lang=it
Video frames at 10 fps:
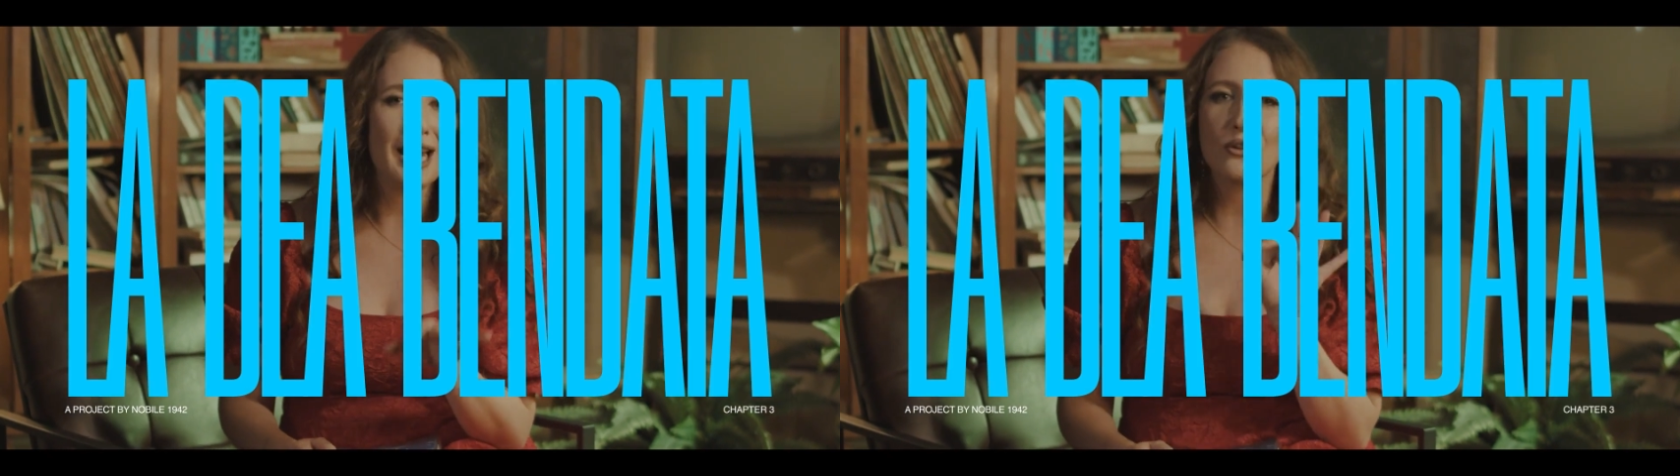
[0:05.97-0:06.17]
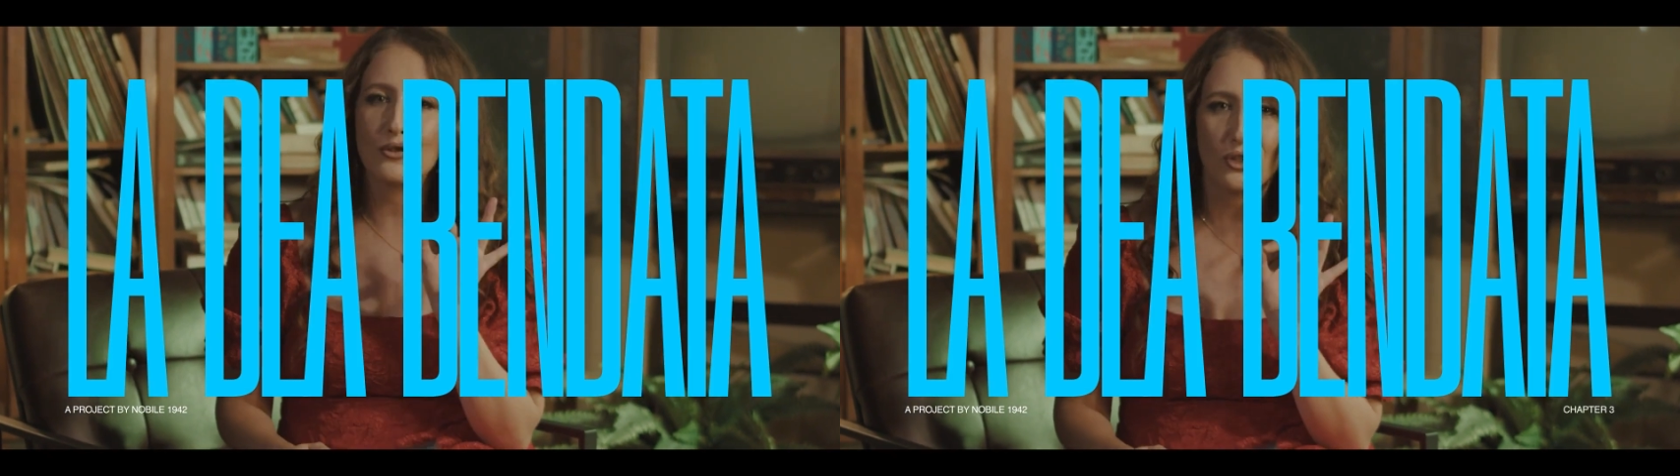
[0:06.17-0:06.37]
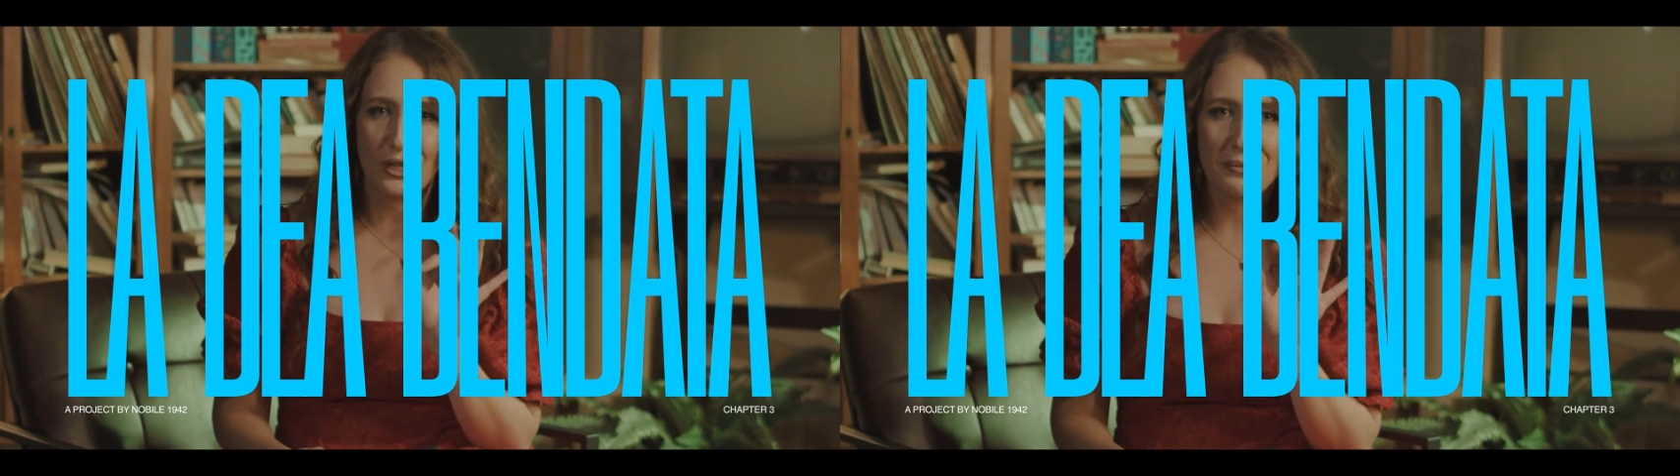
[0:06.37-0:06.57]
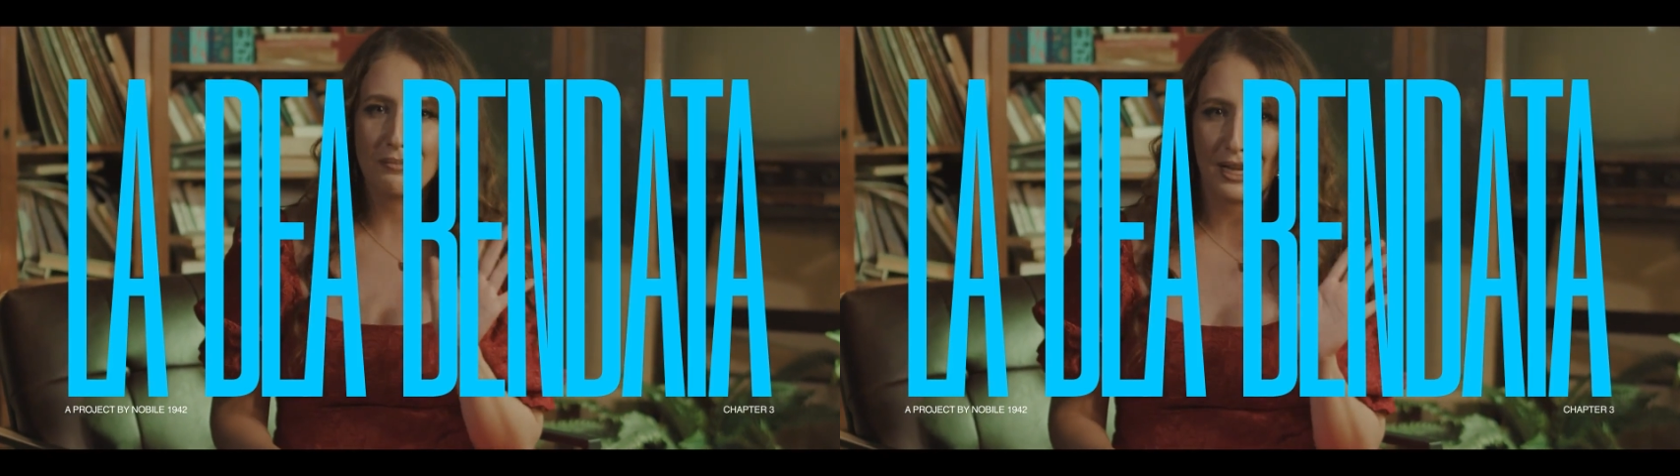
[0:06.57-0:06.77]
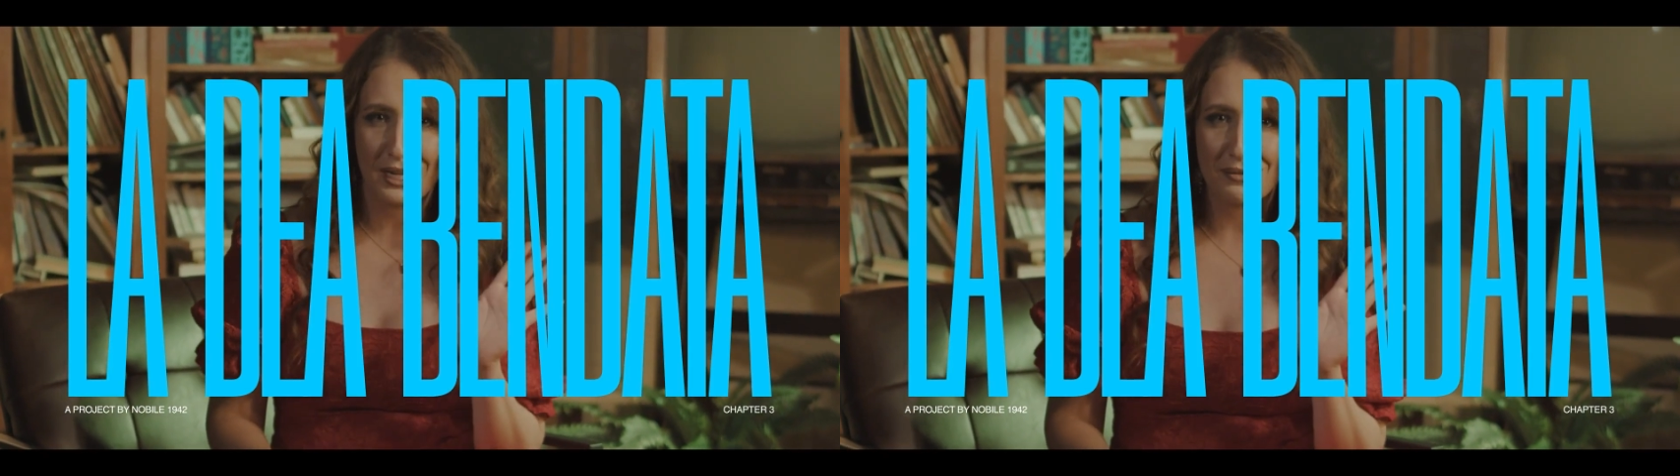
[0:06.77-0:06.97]
e non ce n'è
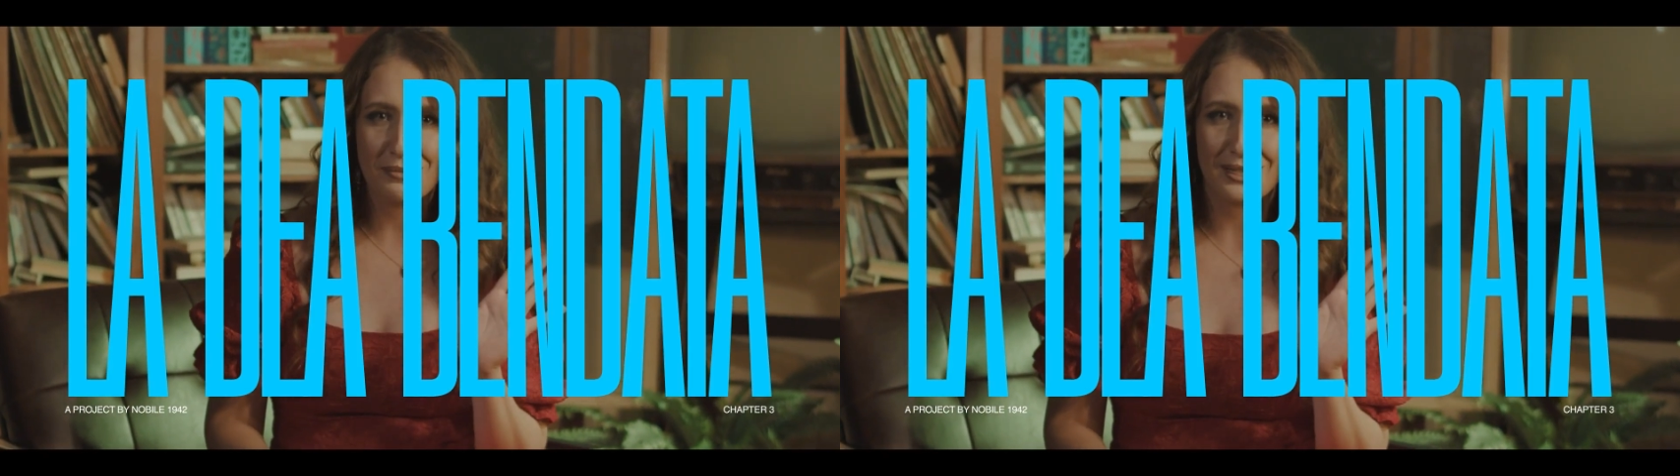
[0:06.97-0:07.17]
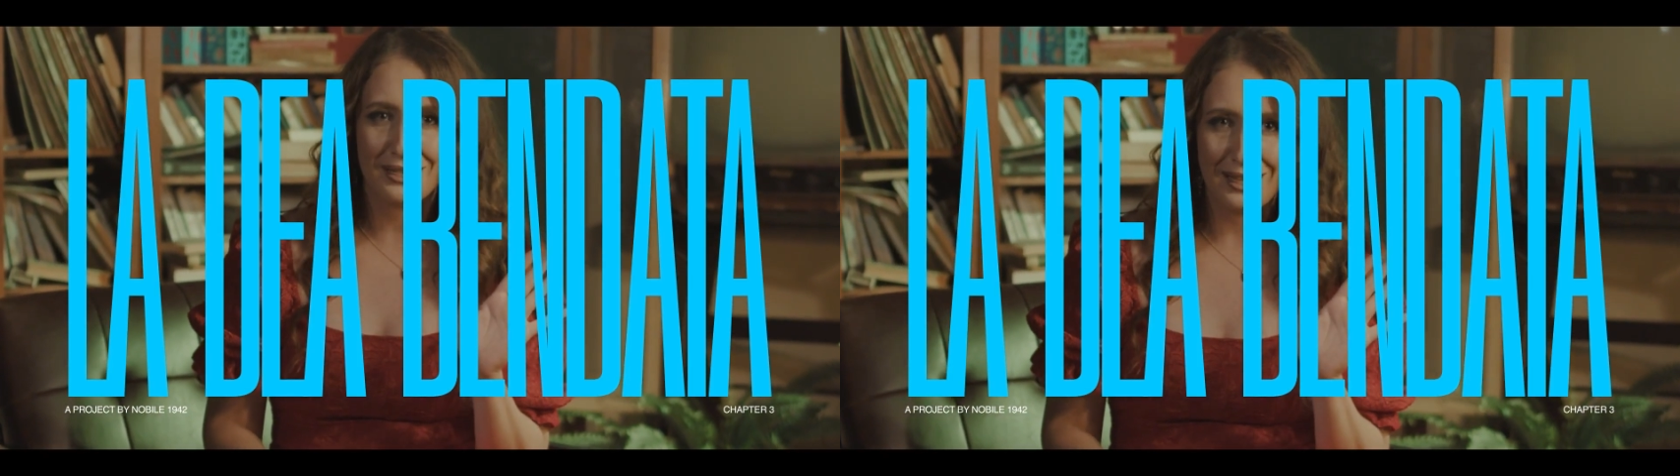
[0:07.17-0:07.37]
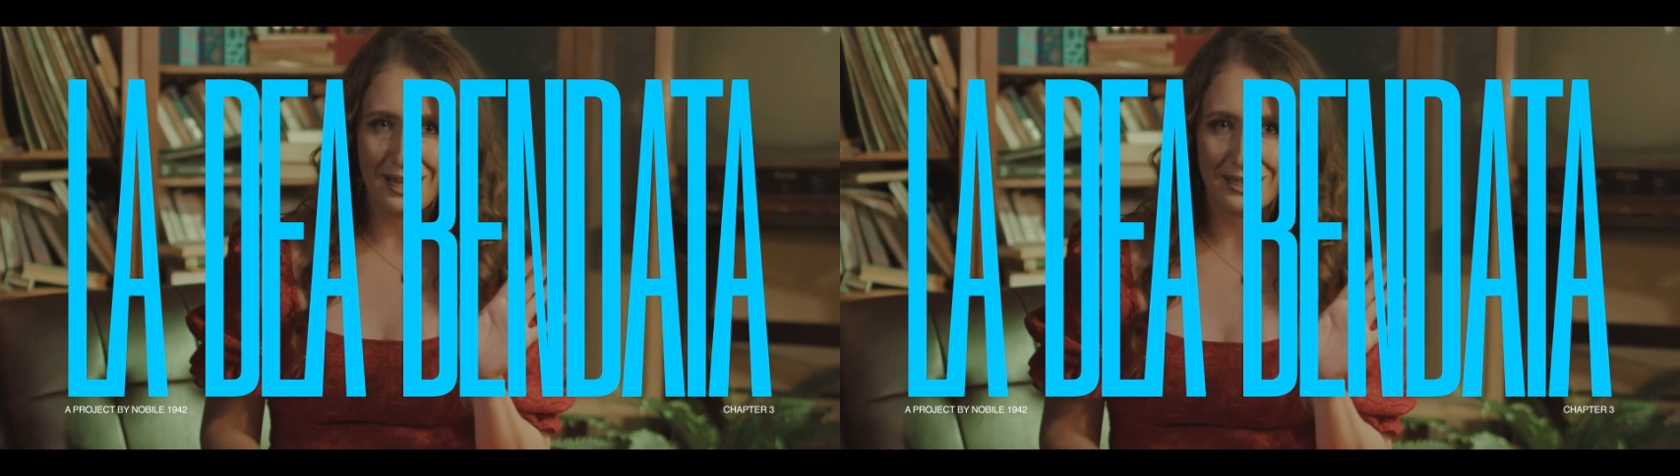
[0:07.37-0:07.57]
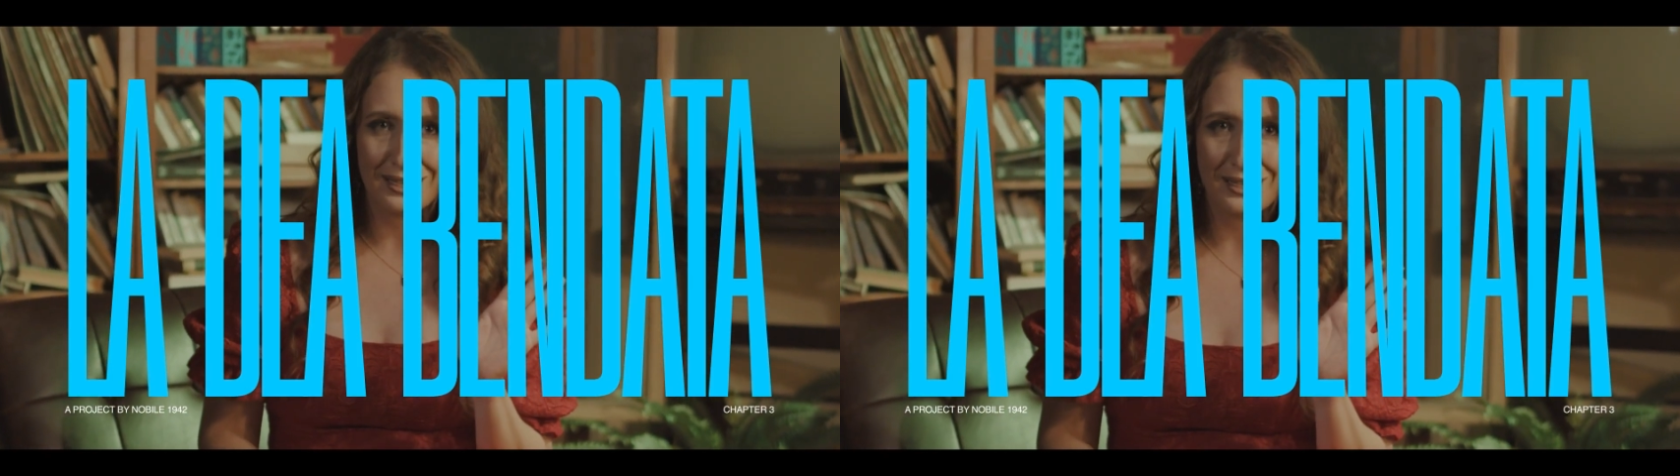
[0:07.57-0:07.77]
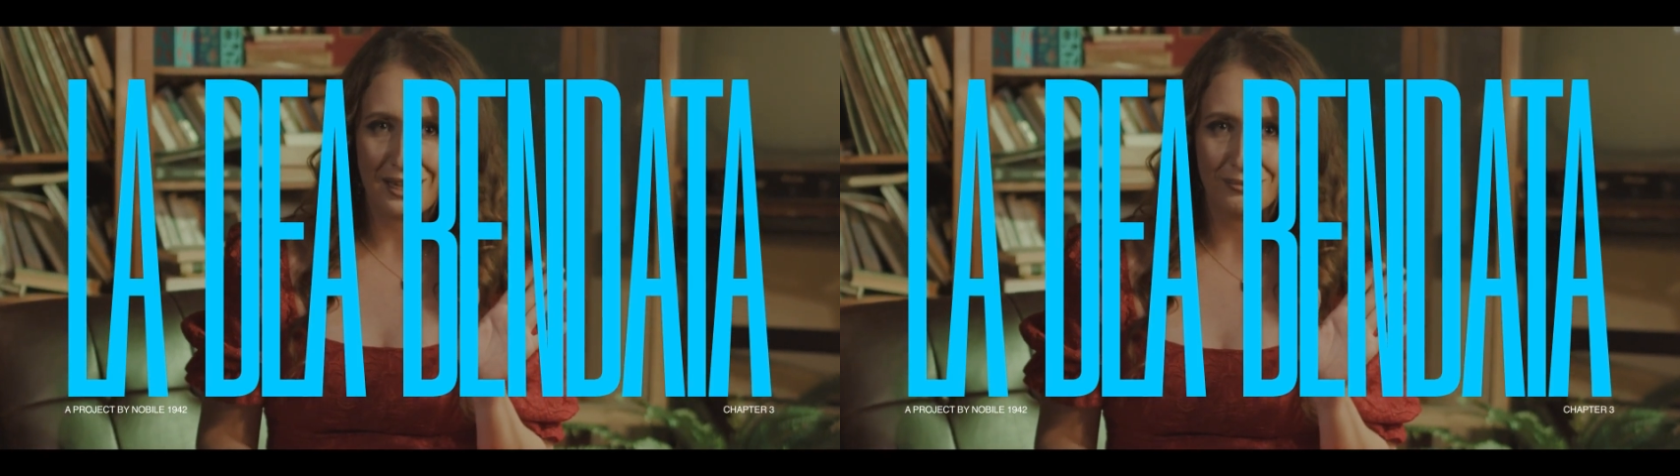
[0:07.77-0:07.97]
mai
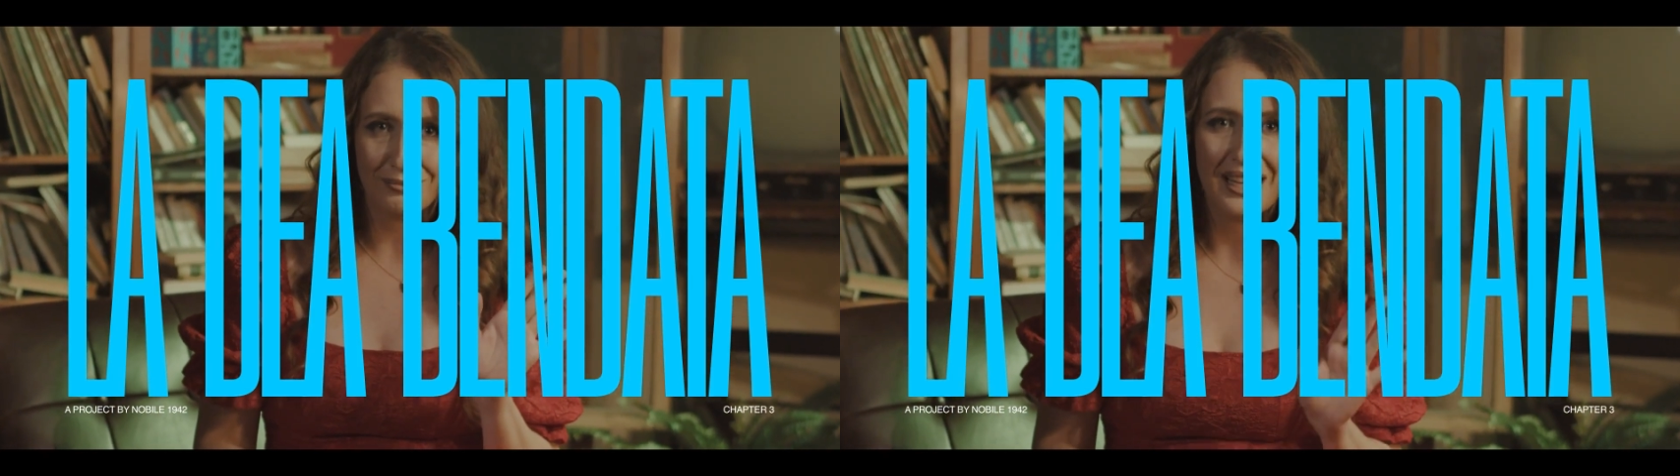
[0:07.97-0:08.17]
abbastanza.